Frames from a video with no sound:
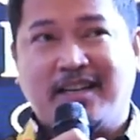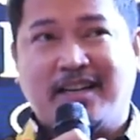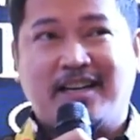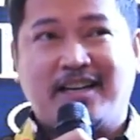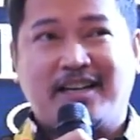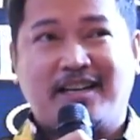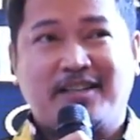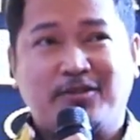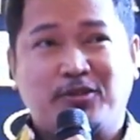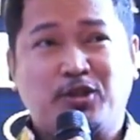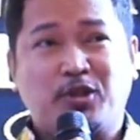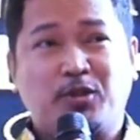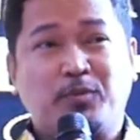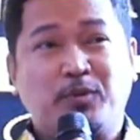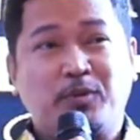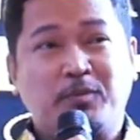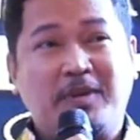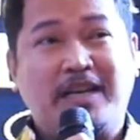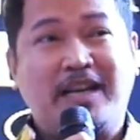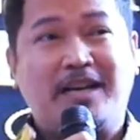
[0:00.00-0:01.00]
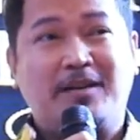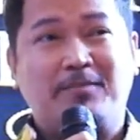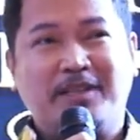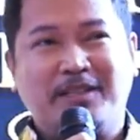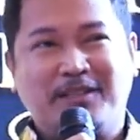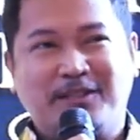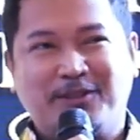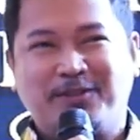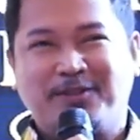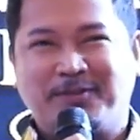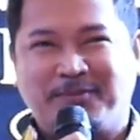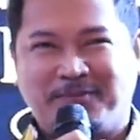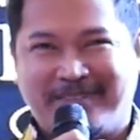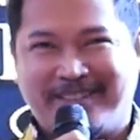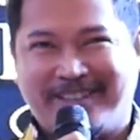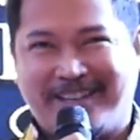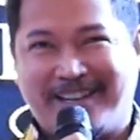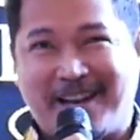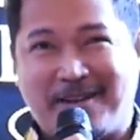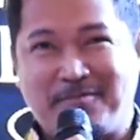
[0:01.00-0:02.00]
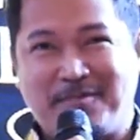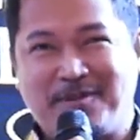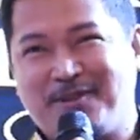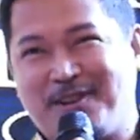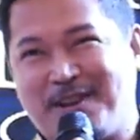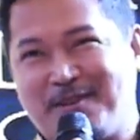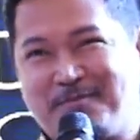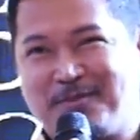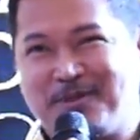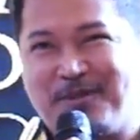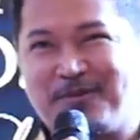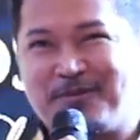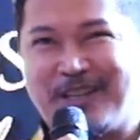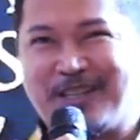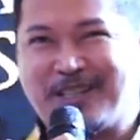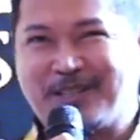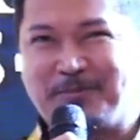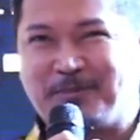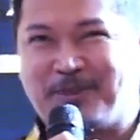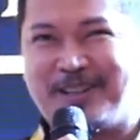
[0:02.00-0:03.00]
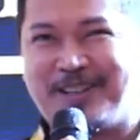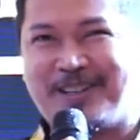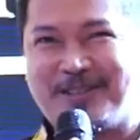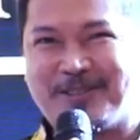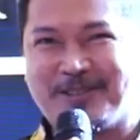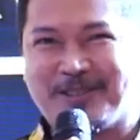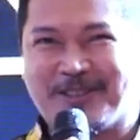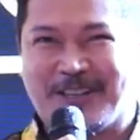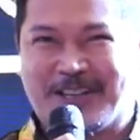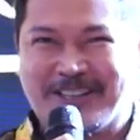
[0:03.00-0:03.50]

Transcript: uh, gusto pong malaman yon hanapin nyo lang po yung Facebook account ko.